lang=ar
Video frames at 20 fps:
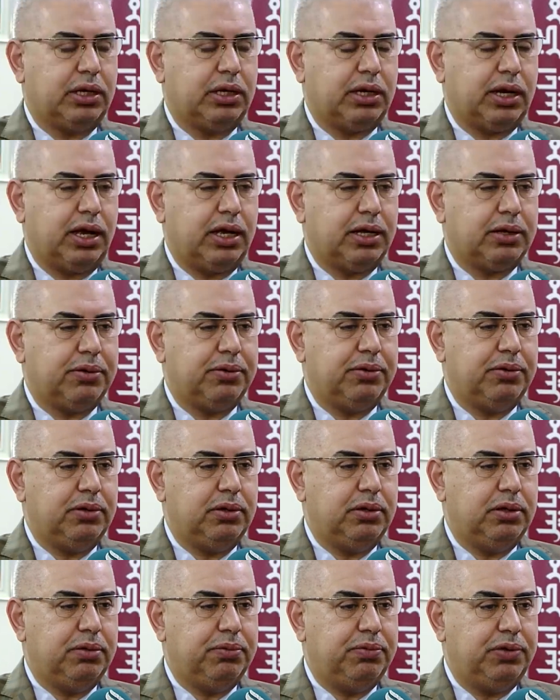العراق
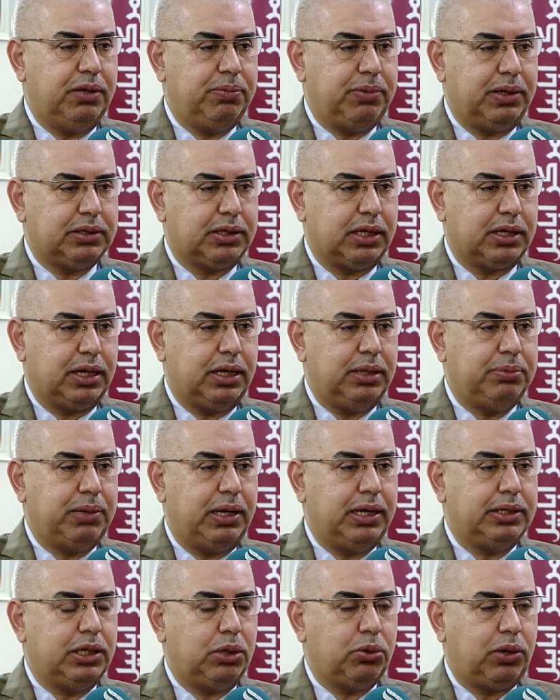آه، في المنطقة
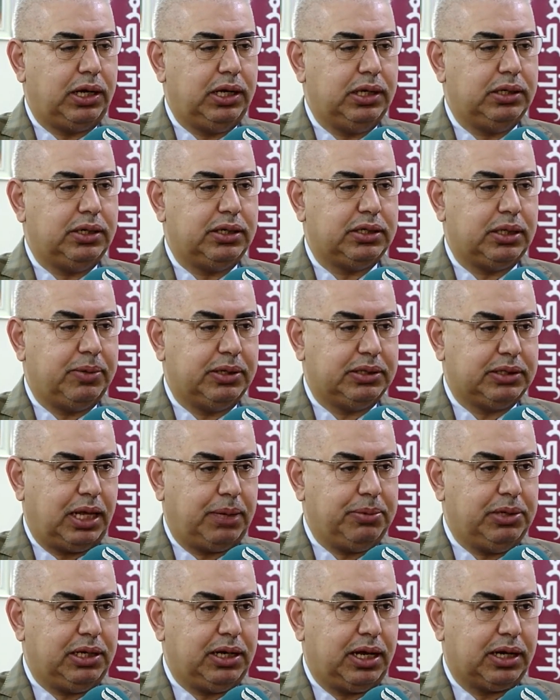البلد الوحيد اللي
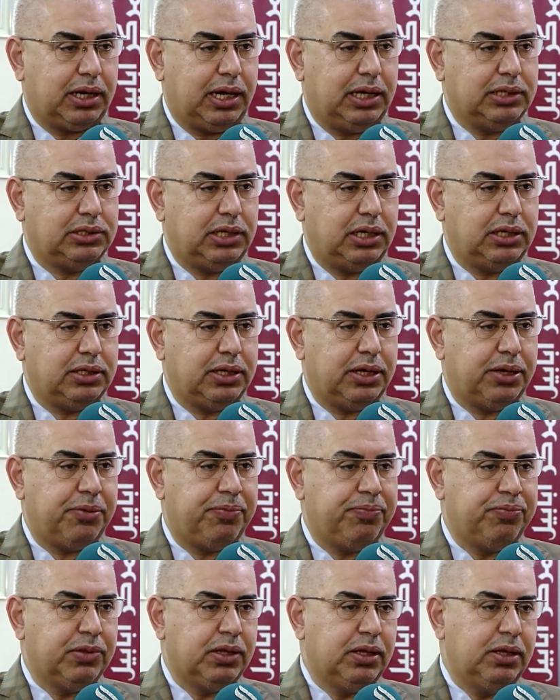يتمتع بعلاقات
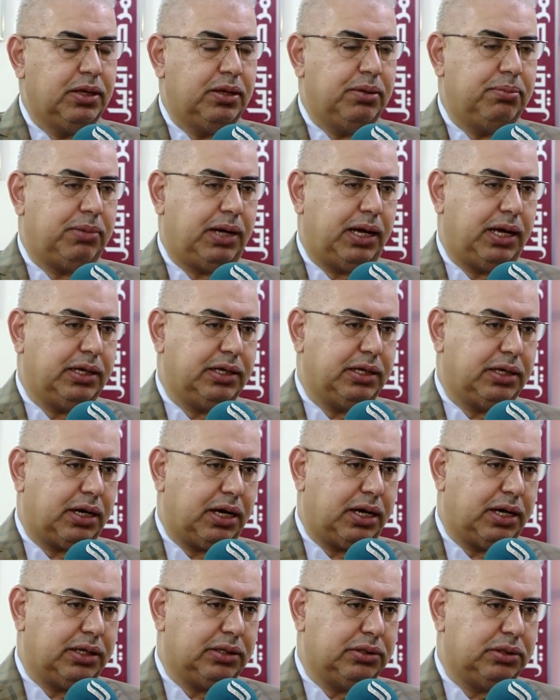جيدة مع
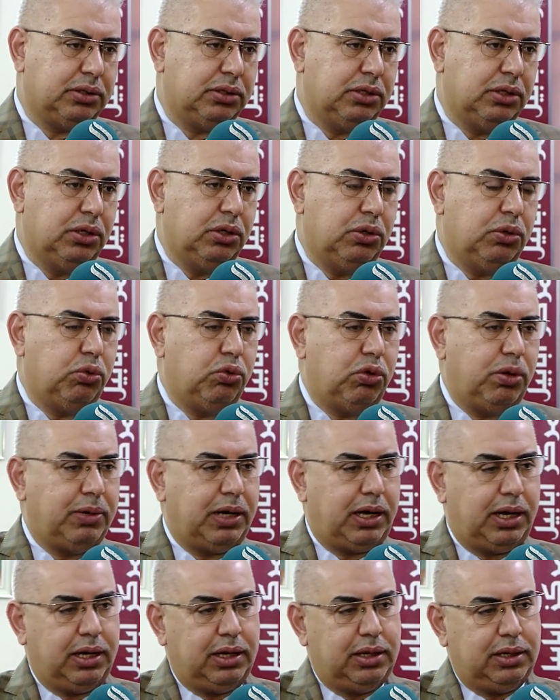إيران
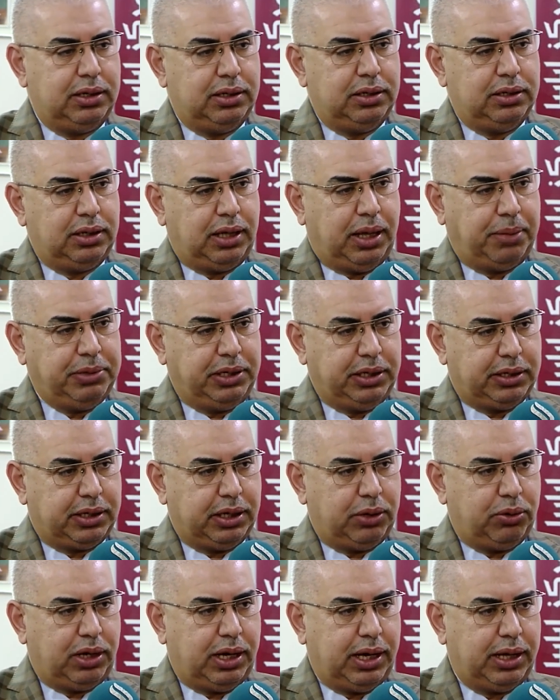ومع
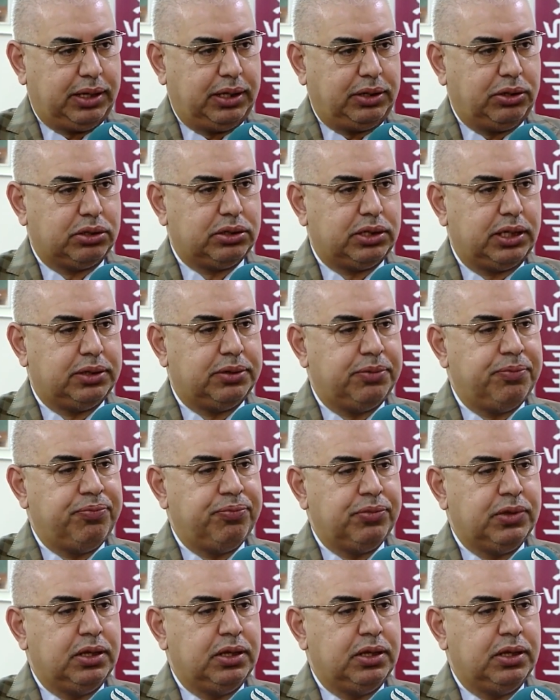أمريكا وهذا نقطة